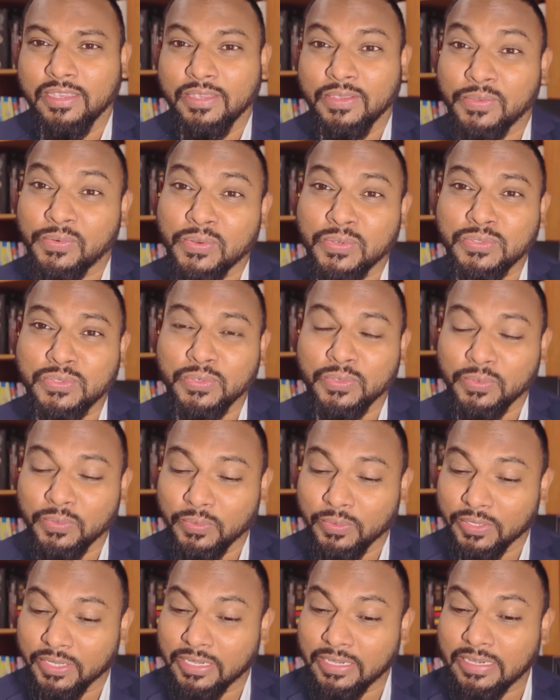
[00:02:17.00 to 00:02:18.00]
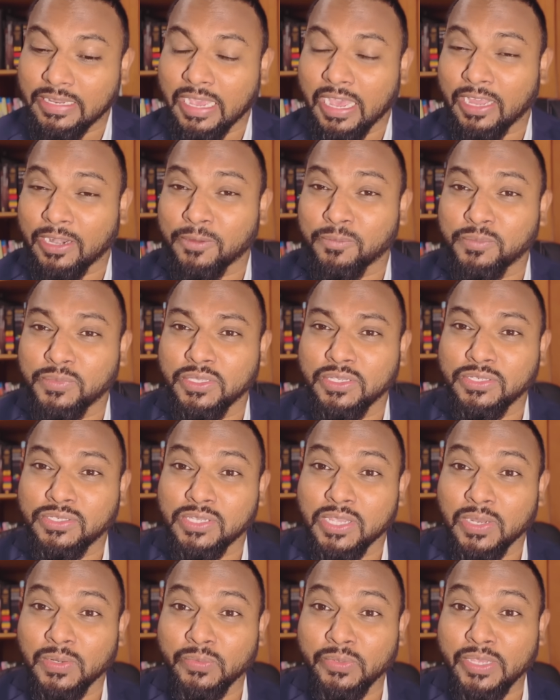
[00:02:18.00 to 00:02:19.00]
ఈరోజు ఇన్ని అరబ్
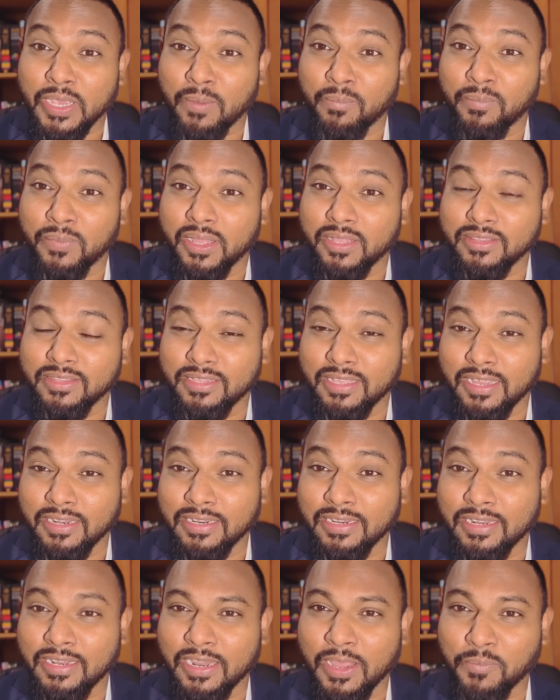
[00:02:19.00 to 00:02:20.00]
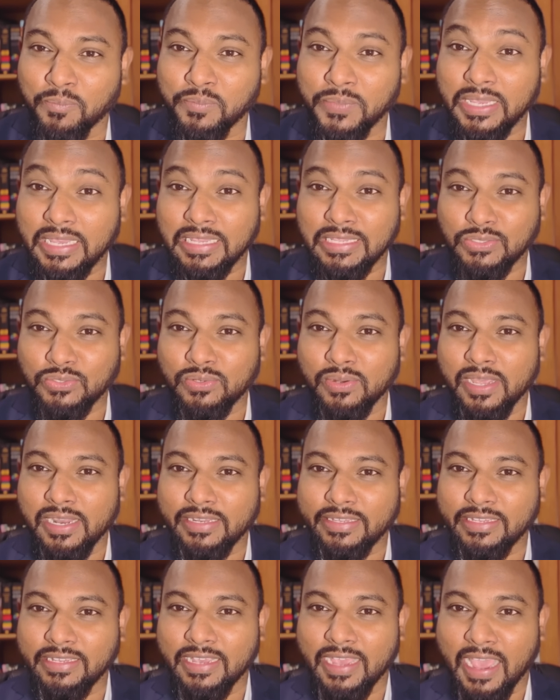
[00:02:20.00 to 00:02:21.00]
దేశాలు ఈ అబద్ధాన్ని నమ్మి
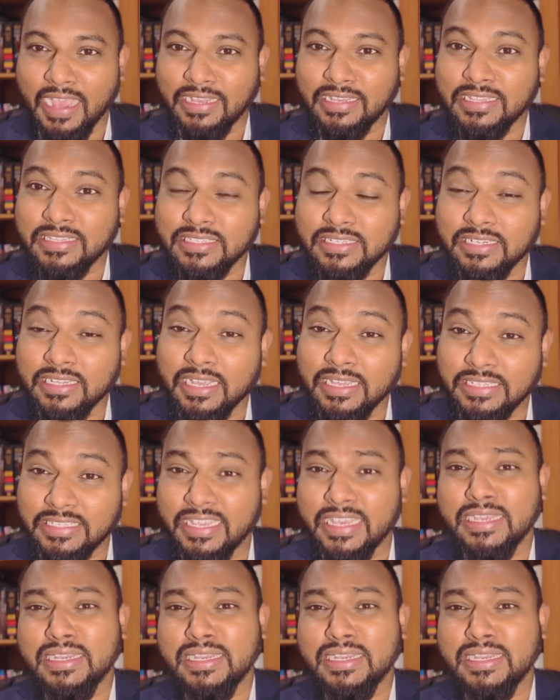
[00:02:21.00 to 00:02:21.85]
ఇజ్రాయెల్కి అగెన్స్ట్గా